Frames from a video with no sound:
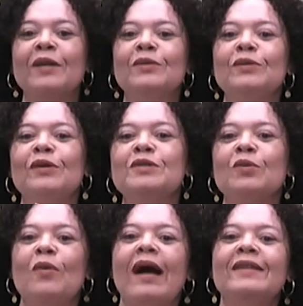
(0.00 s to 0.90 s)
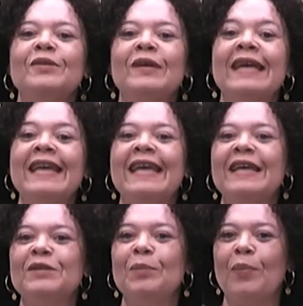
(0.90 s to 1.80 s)
no nosso quadro
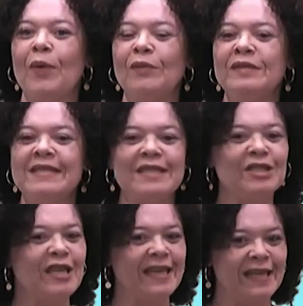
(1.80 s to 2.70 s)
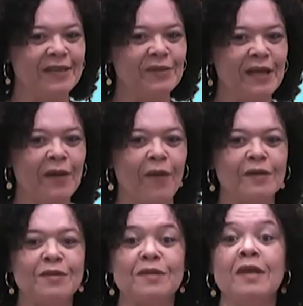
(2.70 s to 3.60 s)
Criando Pontes e Gerando
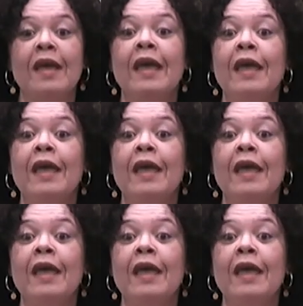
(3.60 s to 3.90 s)
Negócios.